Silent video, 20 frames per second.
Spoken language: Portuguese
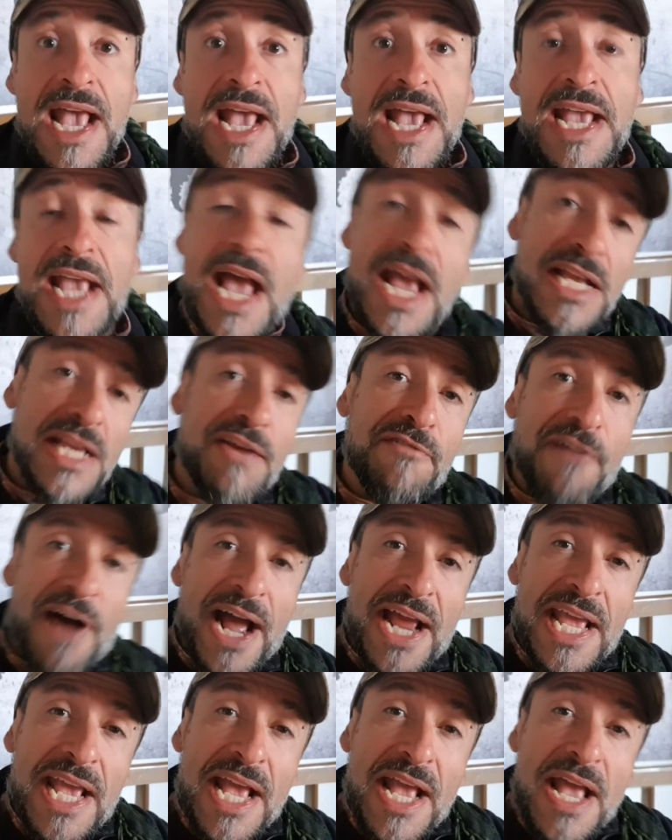E aí que
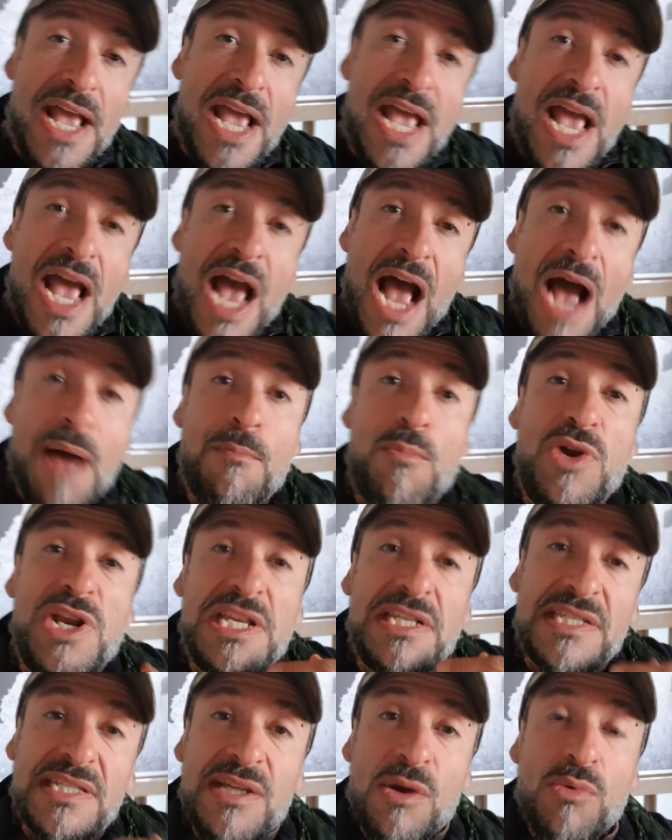vai. A
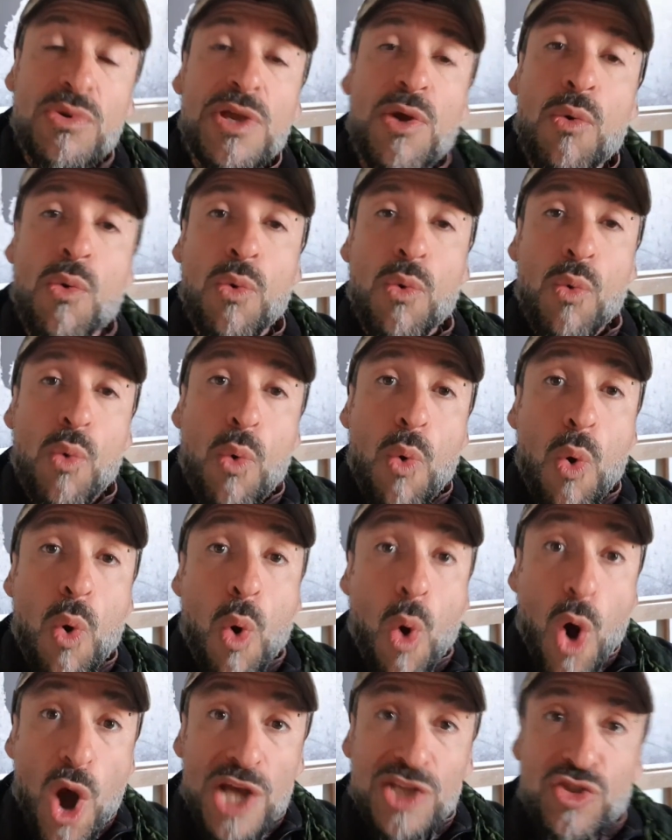munição que eu
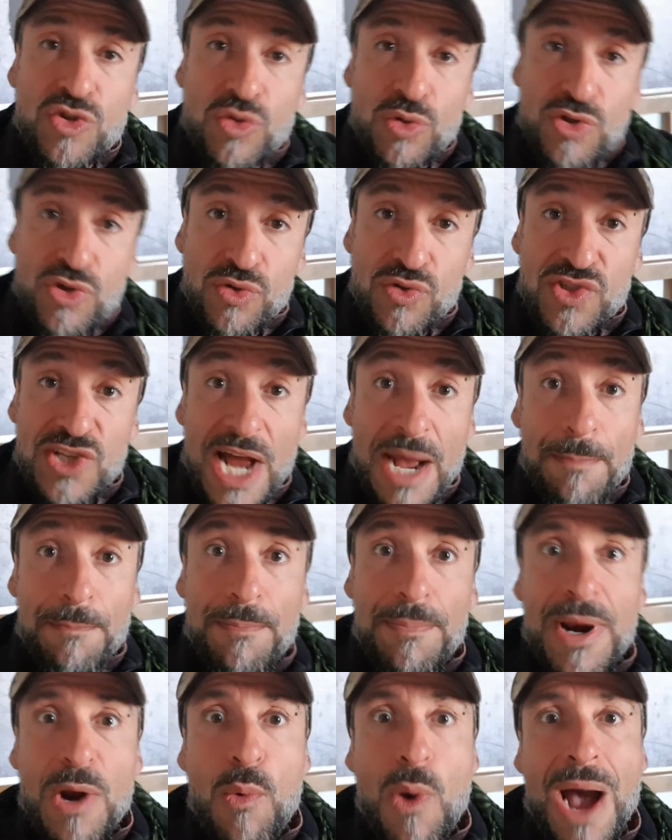gosto de usar
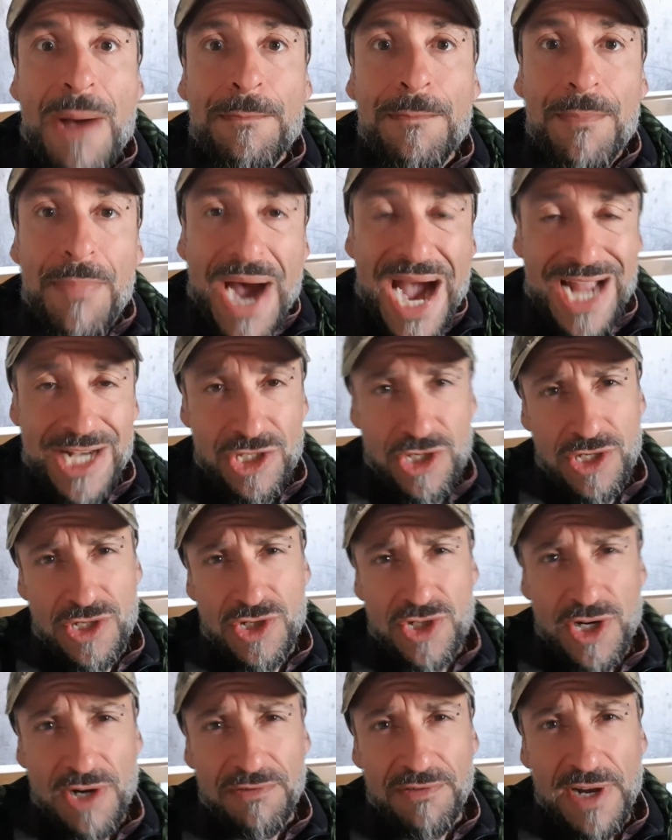para o abate
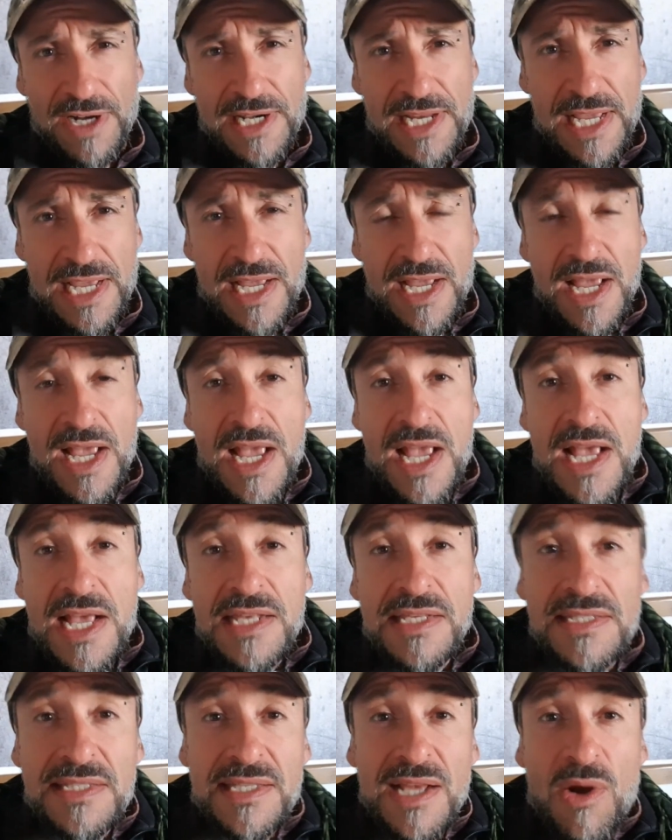de javali
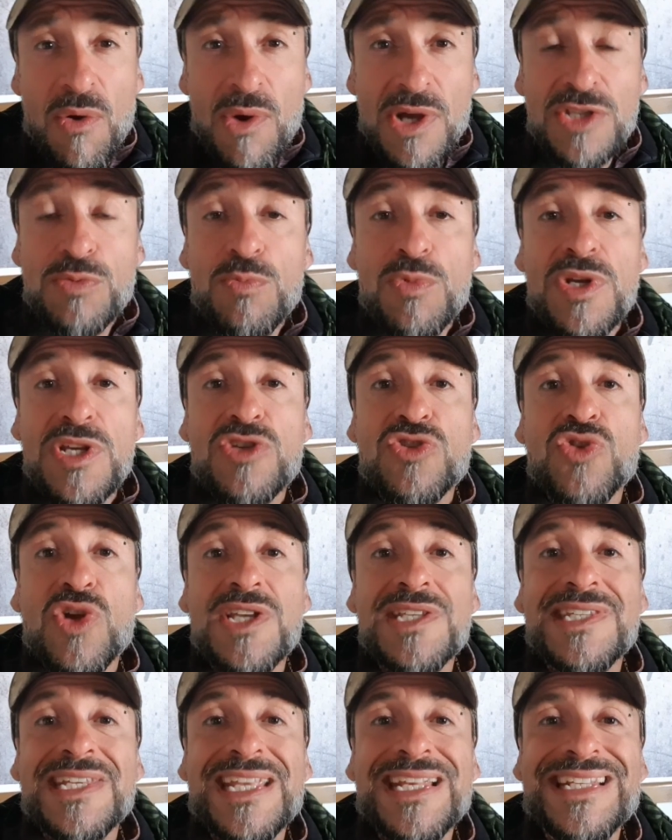são as
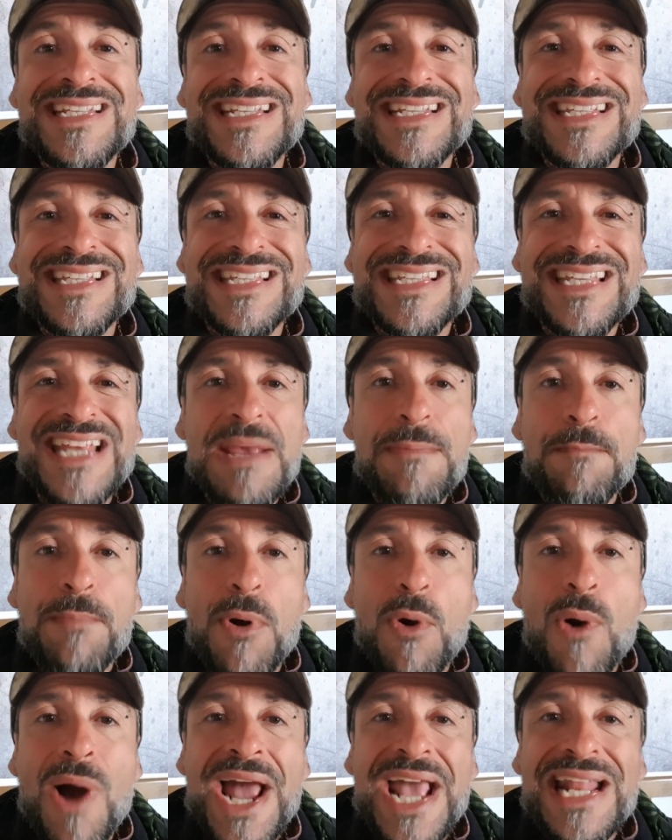munições que
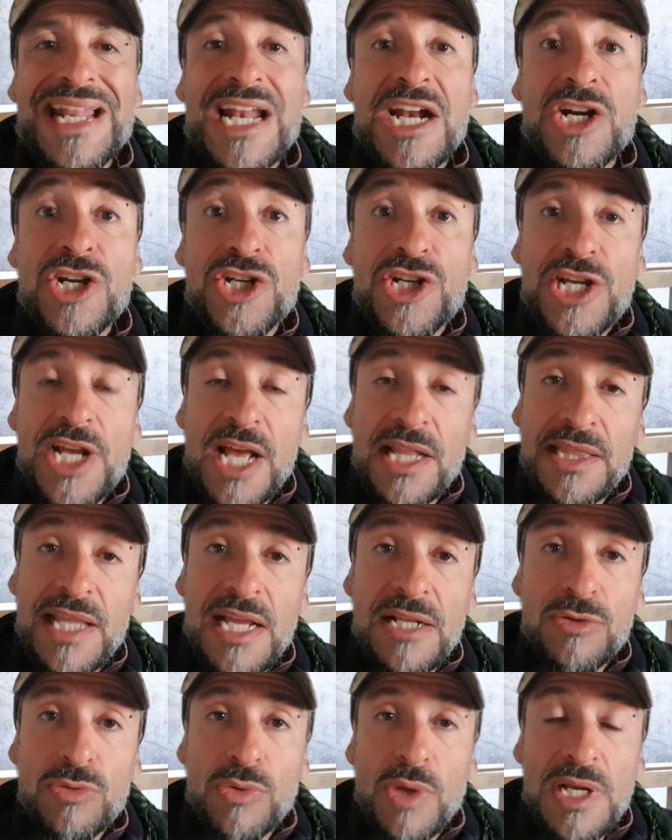dissipam a energia
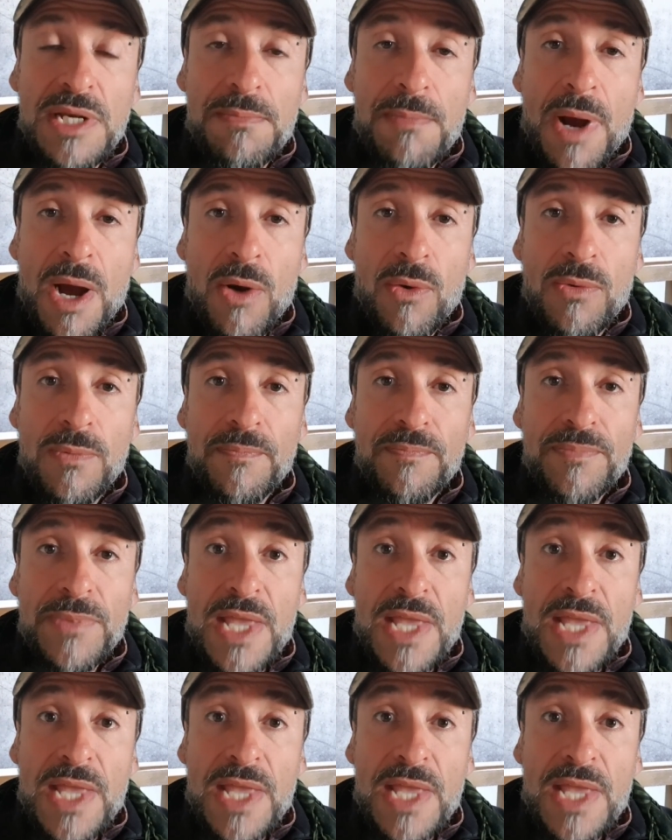dentro do animal.